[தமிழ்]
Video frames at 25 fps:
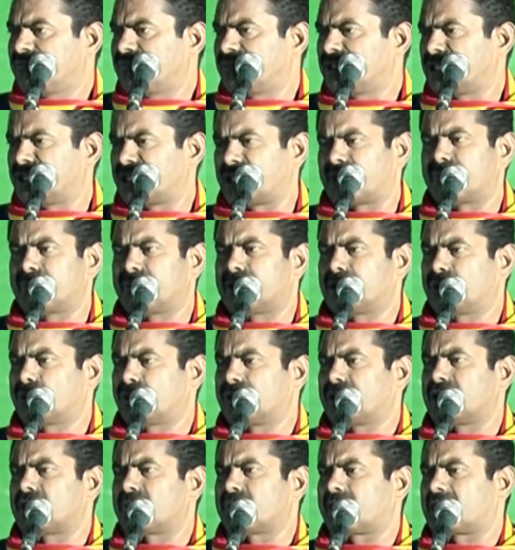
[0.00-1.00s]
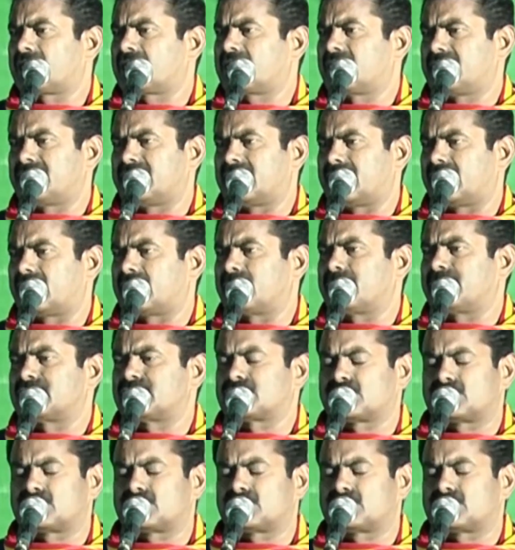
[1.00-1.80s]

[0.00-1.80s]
என் அன்பிற்குரிய மக்களே என் அருமை